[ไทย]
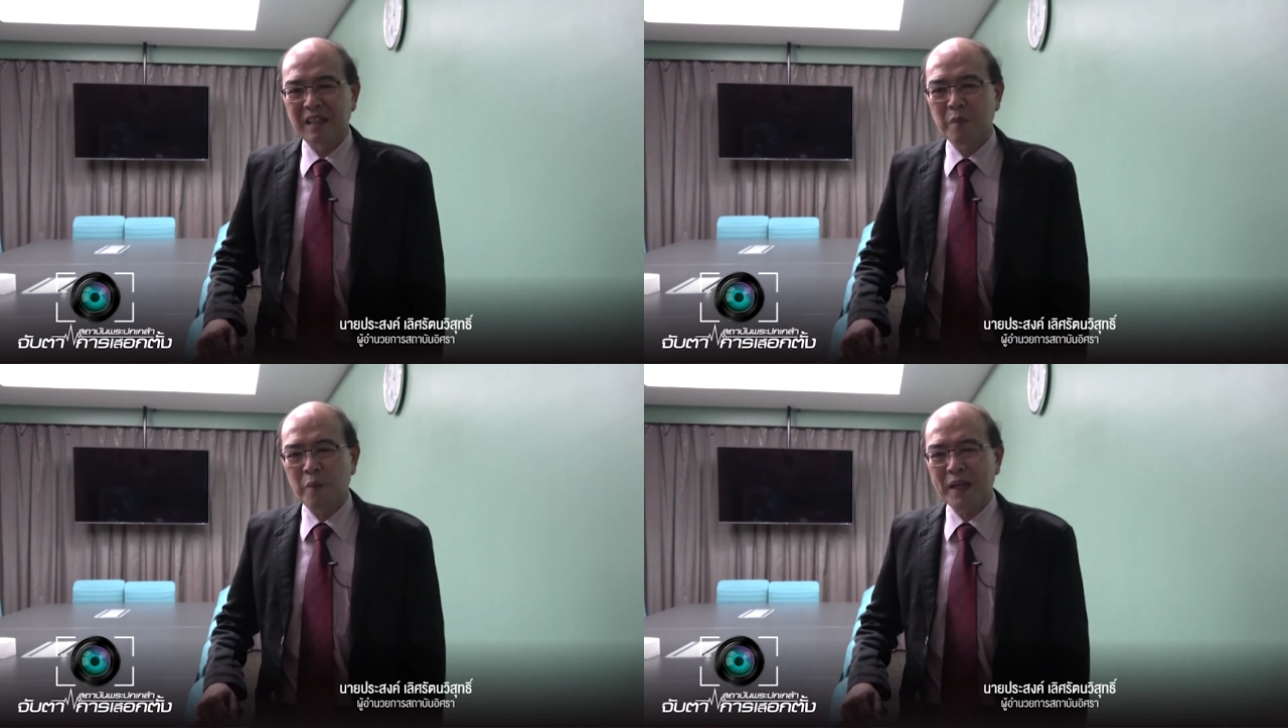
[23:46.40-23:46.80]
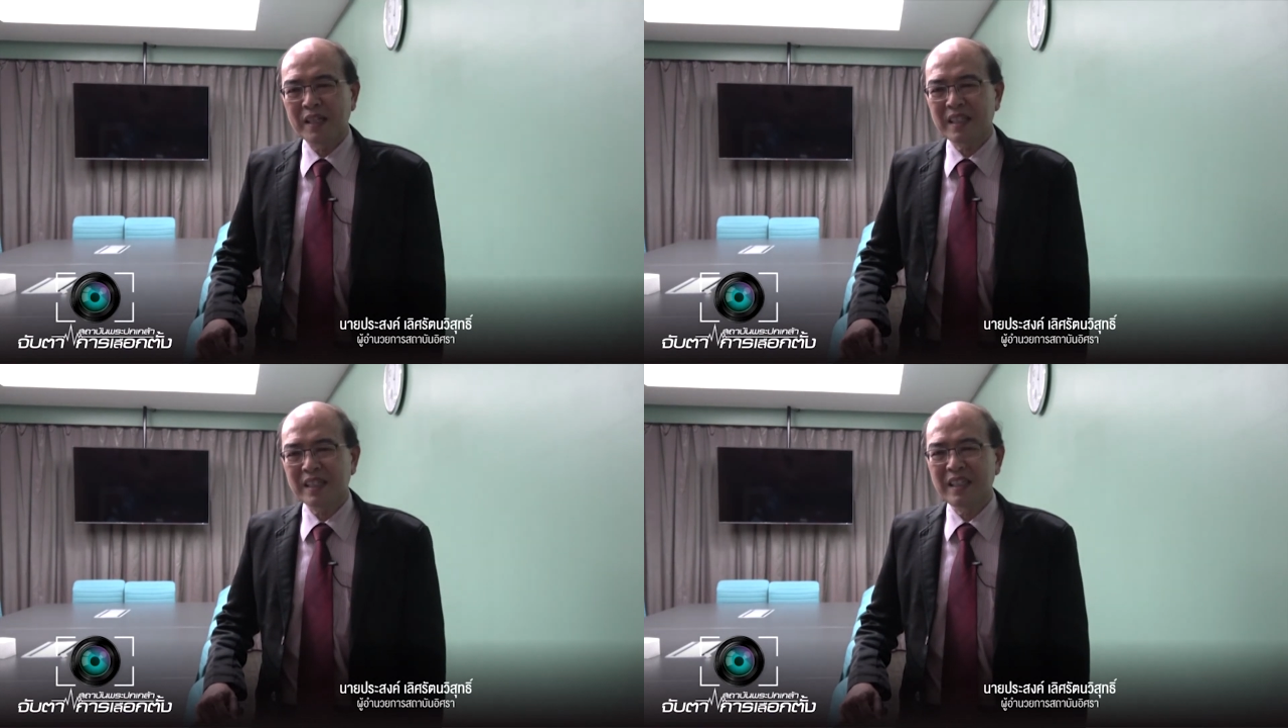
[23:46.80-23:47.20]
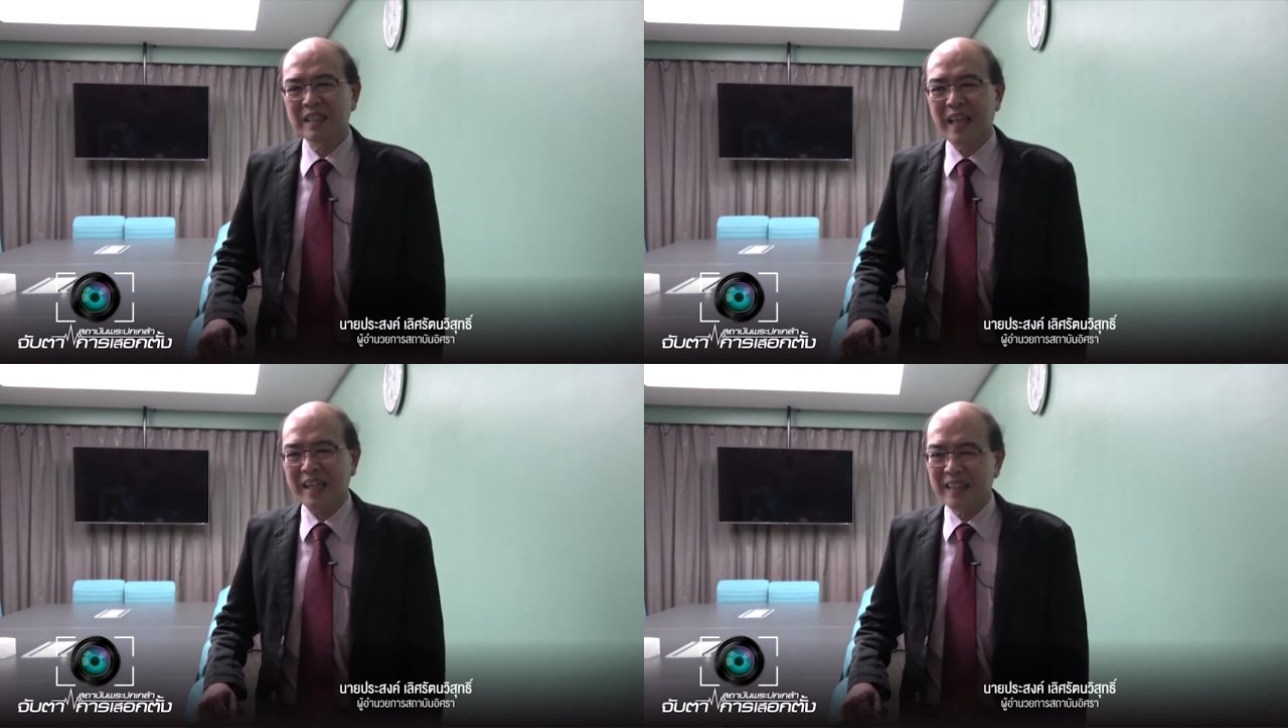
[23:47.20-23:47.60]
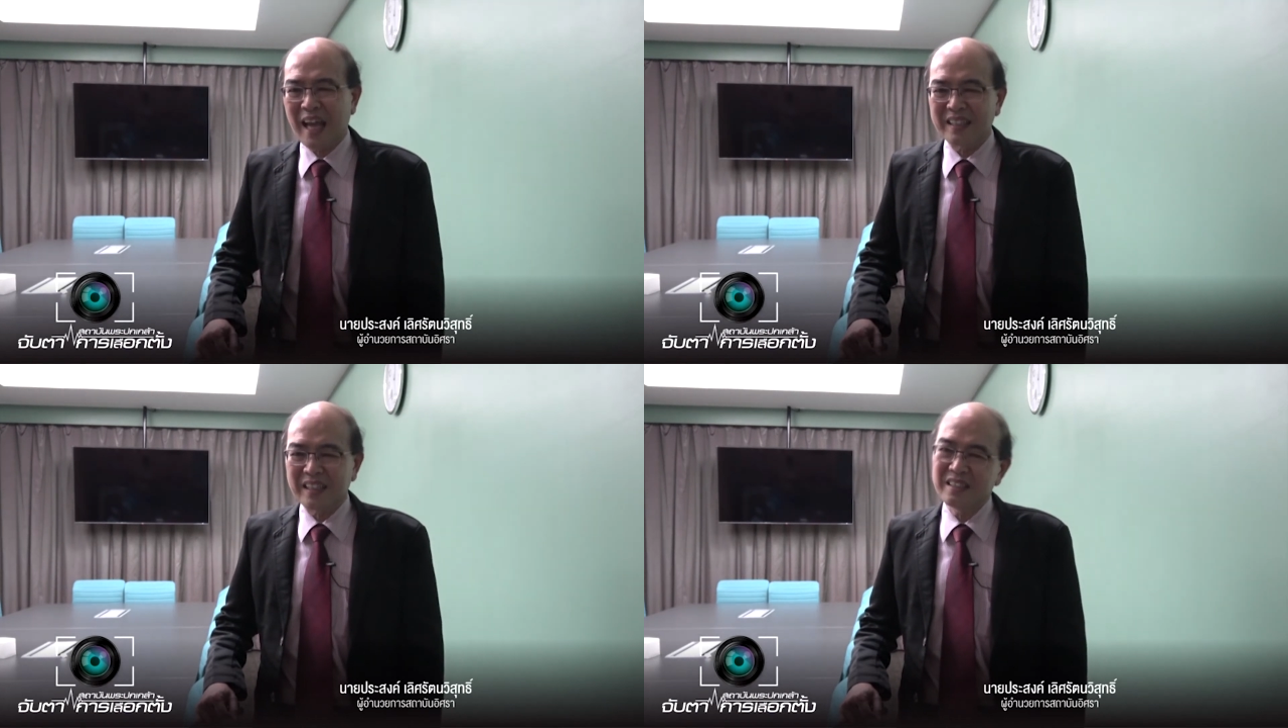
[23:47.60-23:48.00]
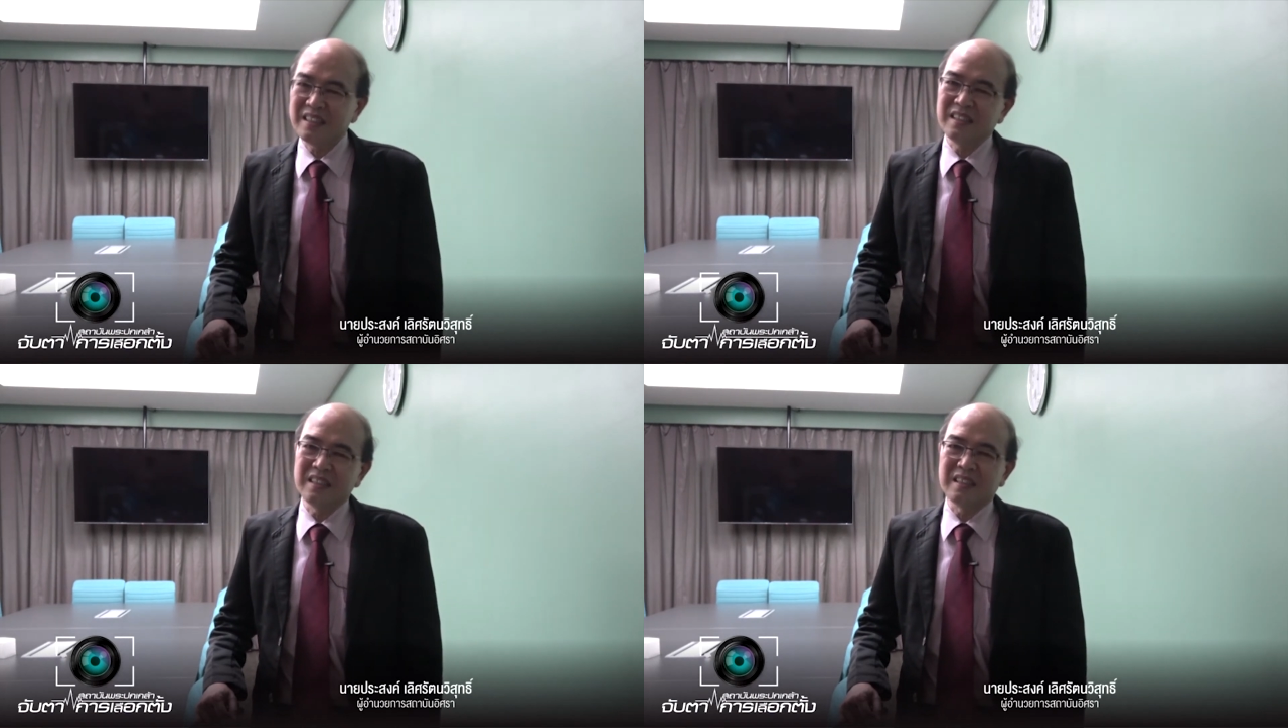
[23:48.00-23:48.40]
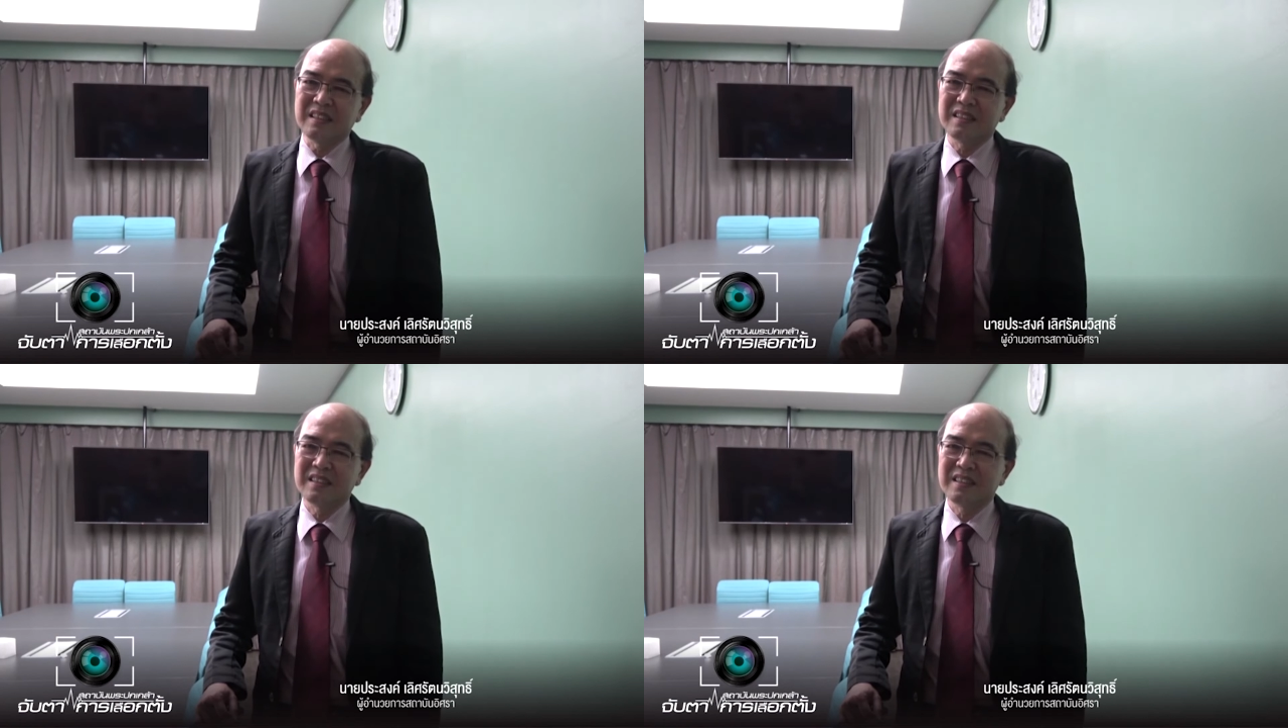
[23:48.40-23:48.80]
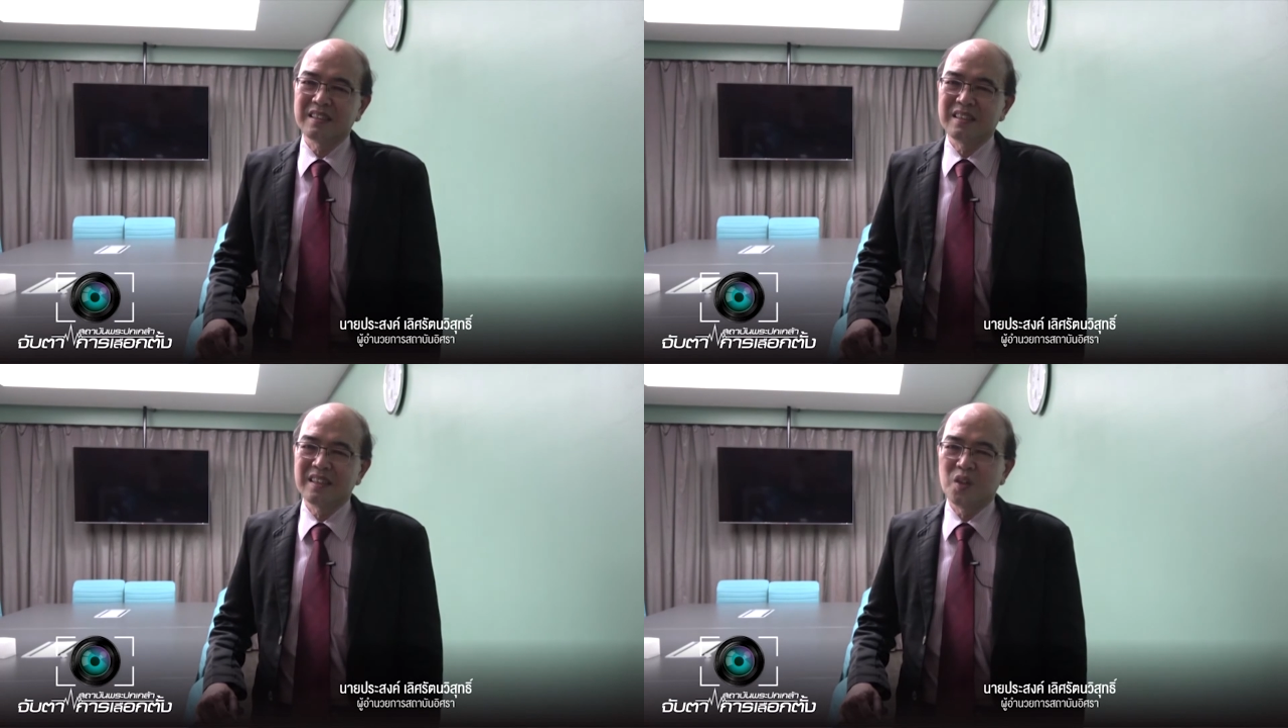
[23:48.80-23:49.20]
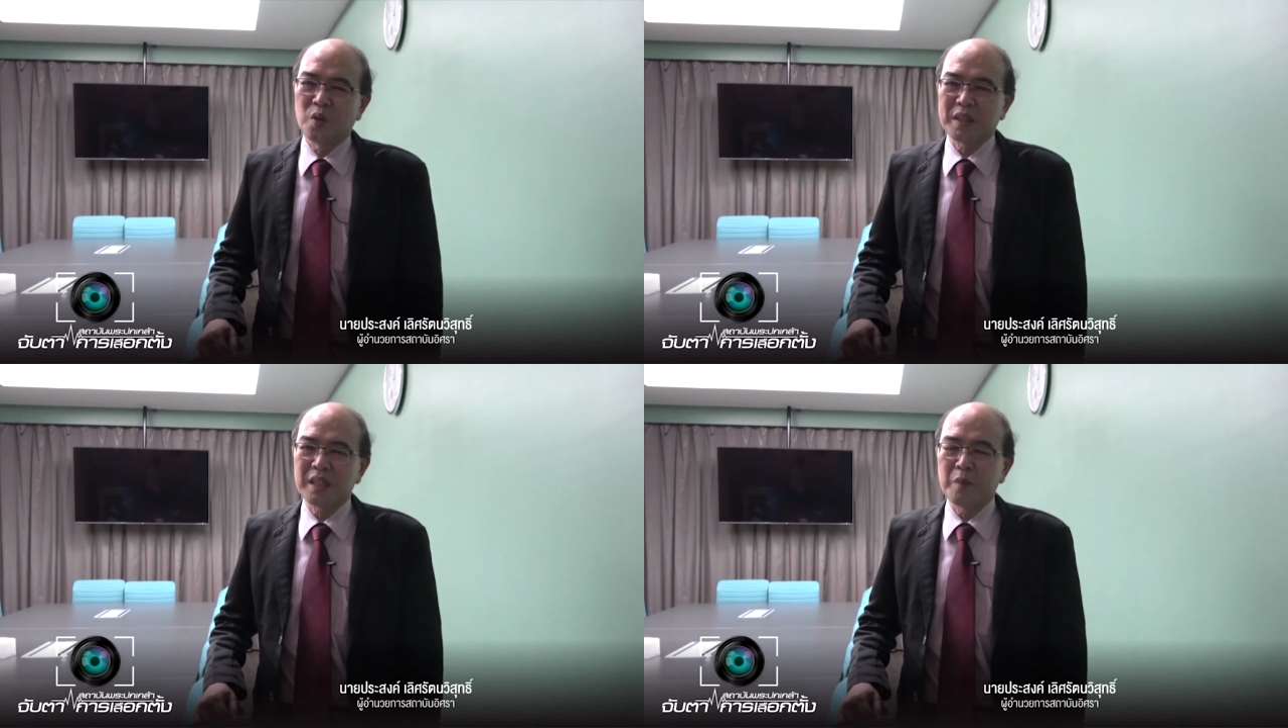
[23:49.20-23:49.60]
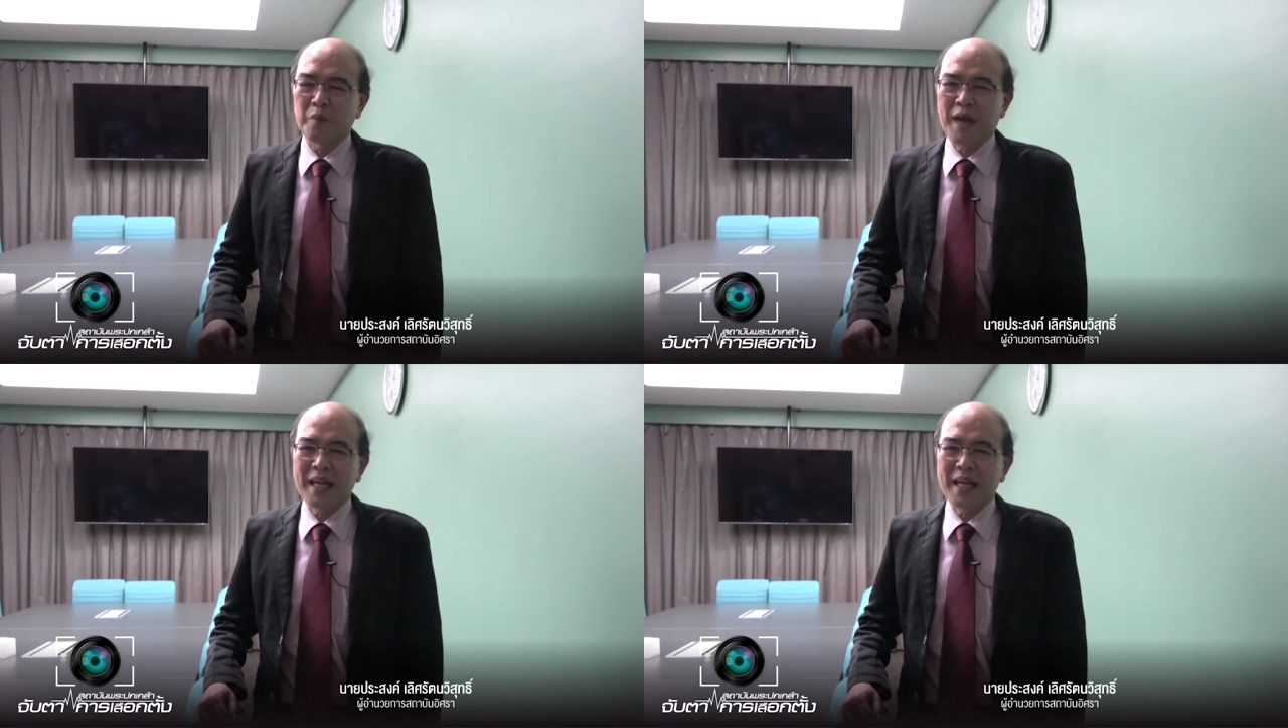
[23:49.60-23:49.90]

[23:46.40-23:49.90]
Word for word: ระบบการเลือกตั้งนี้แตกต่างจากครั้งอื่นๆรวมทั้งระบบ